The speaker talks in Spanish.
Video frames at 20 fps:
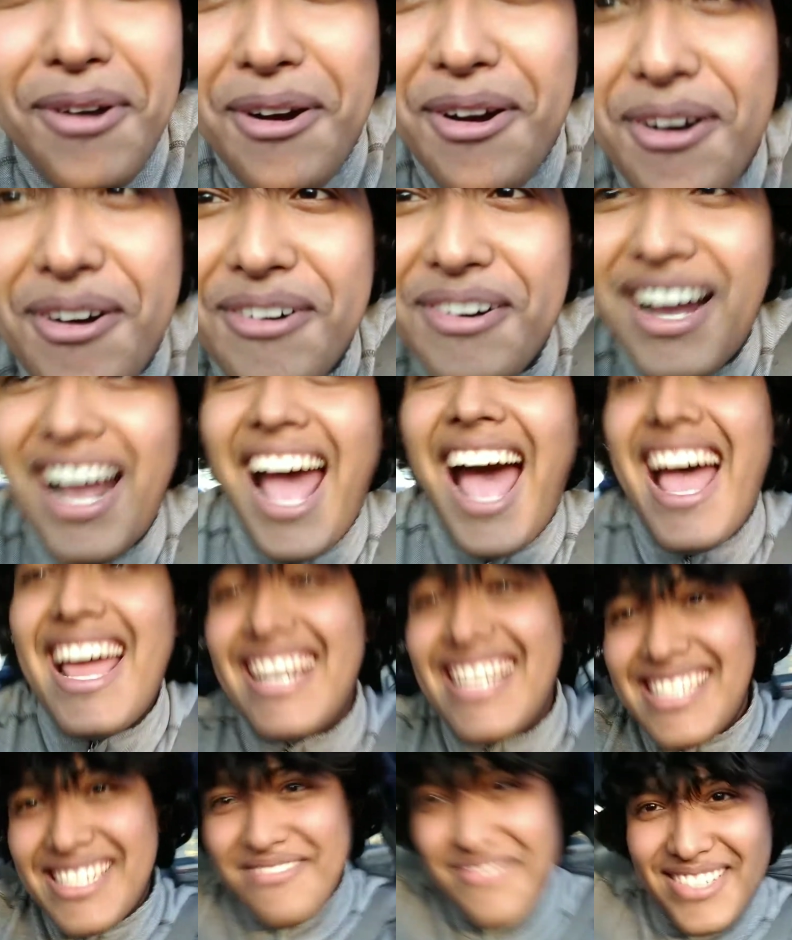feo con
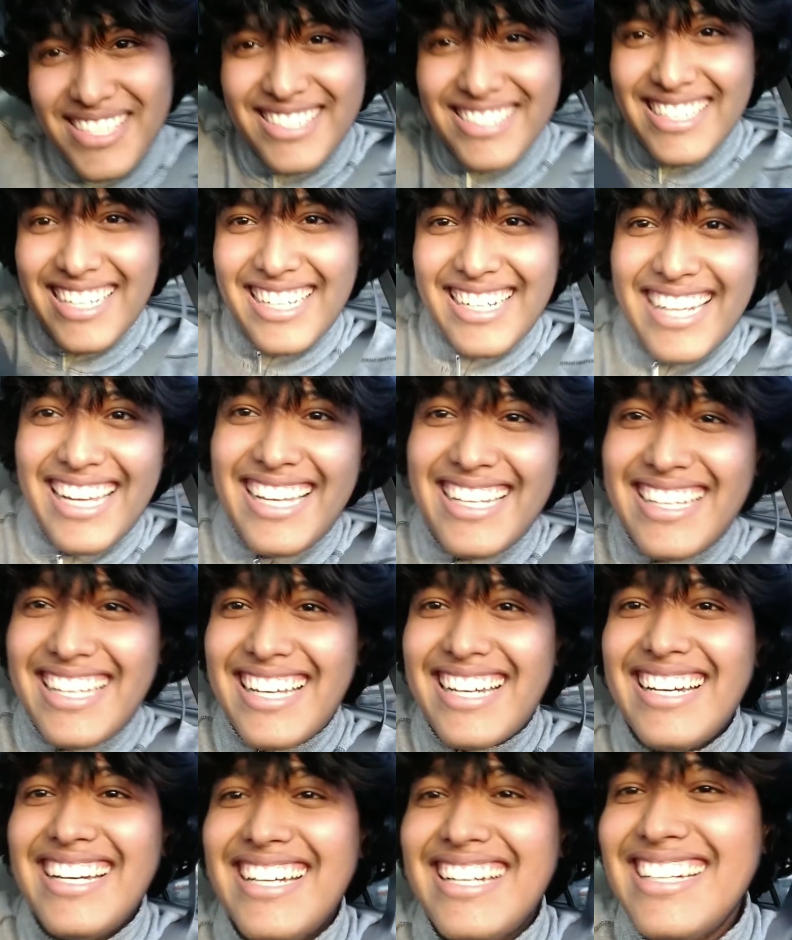ganas, amigos, la
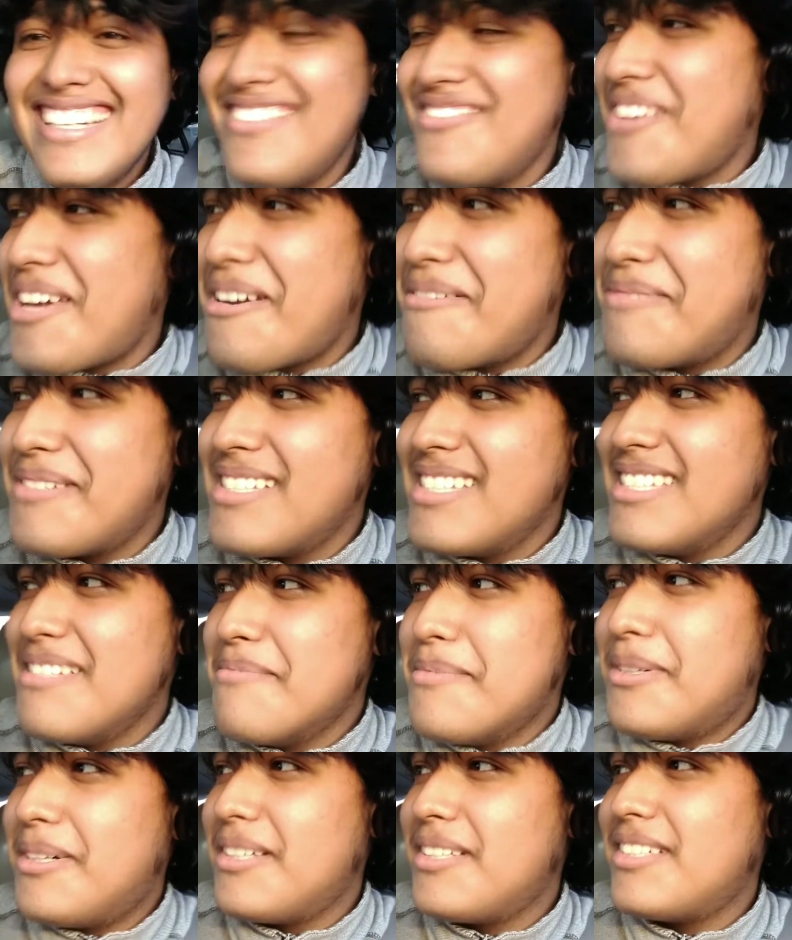neta. Pero pues
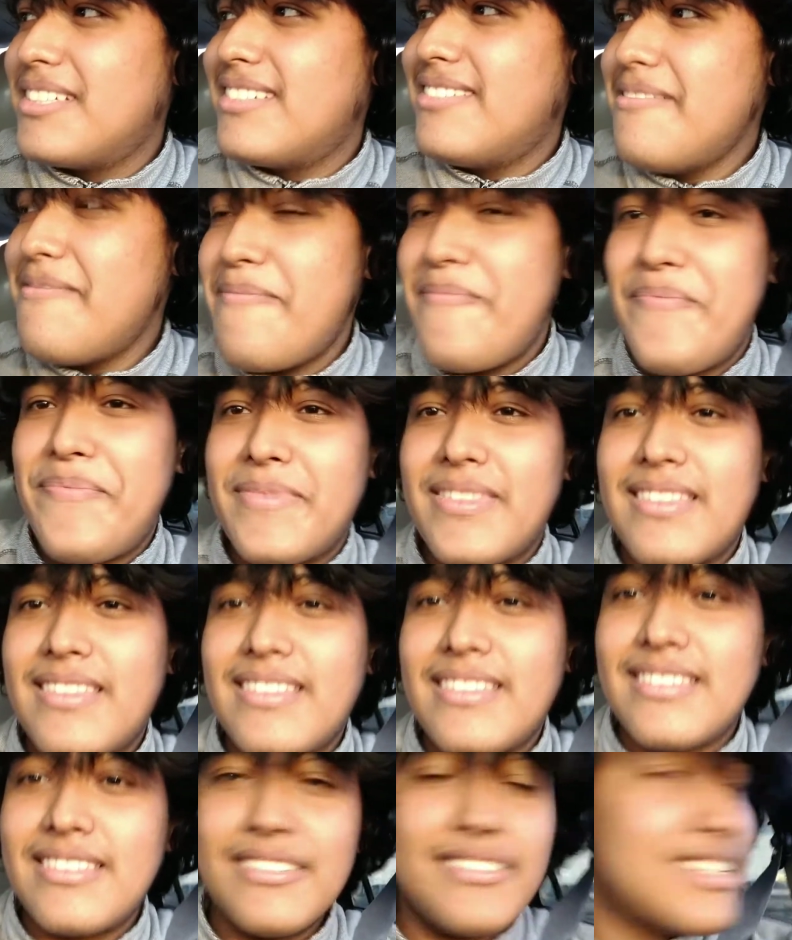ni modo, ¿no?
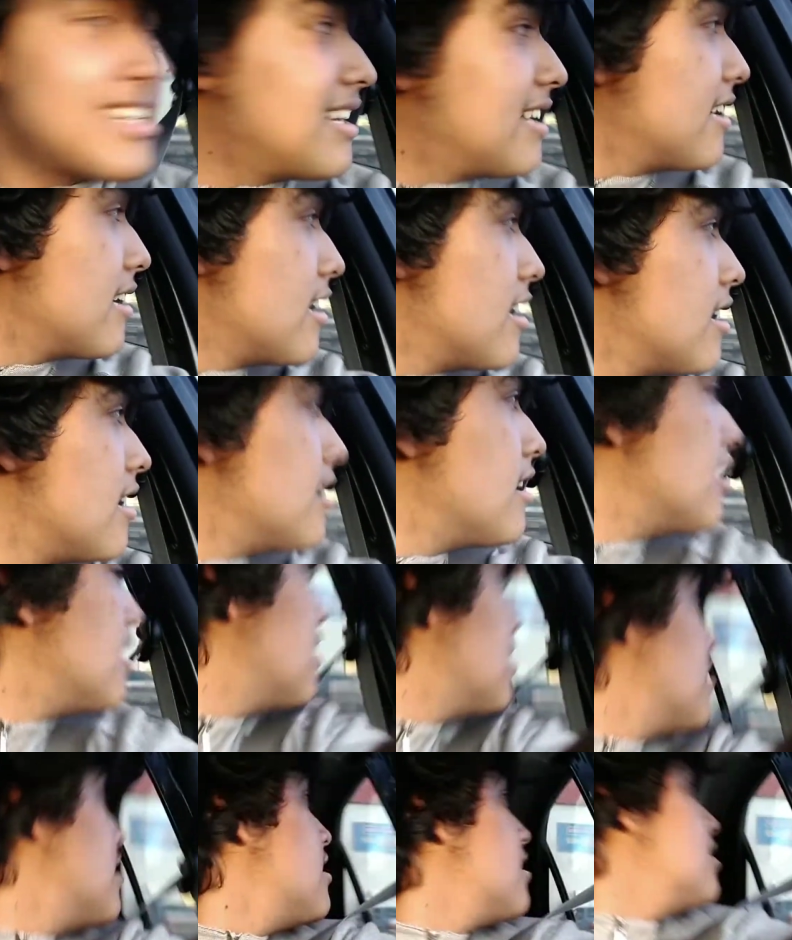Lo que...
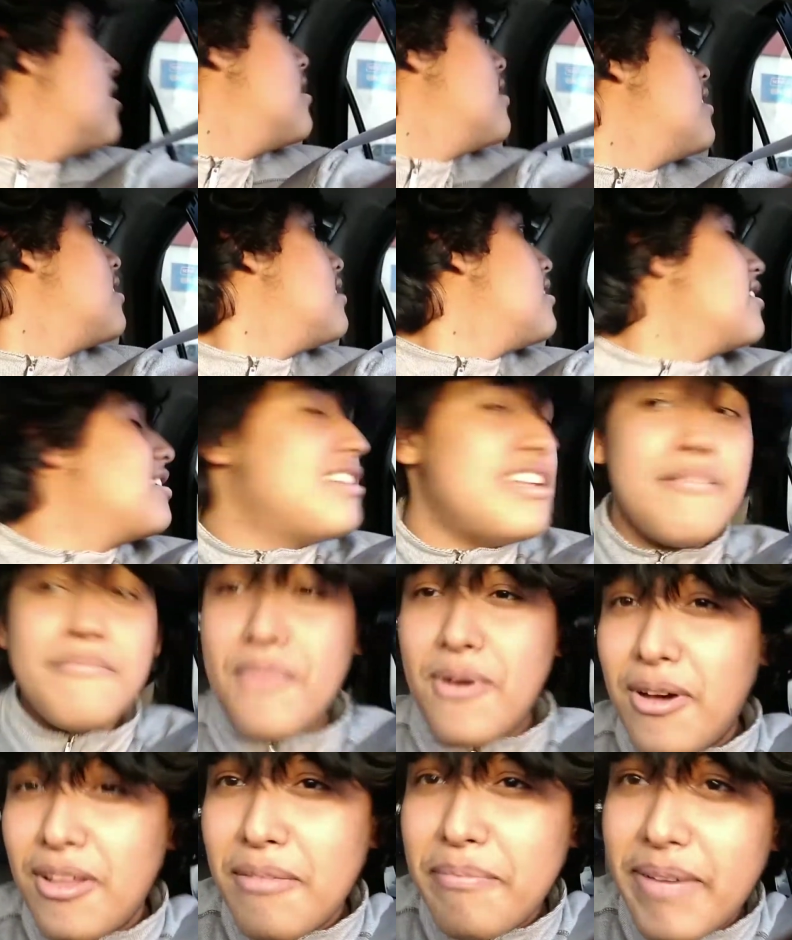Ni
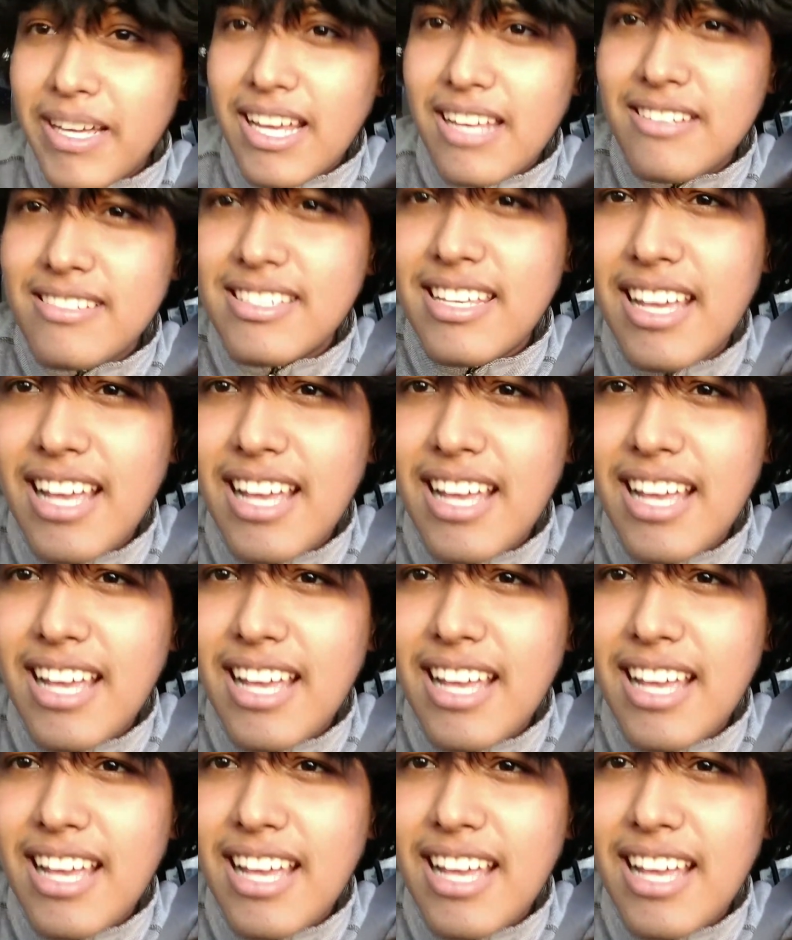modo, ¿para qué nos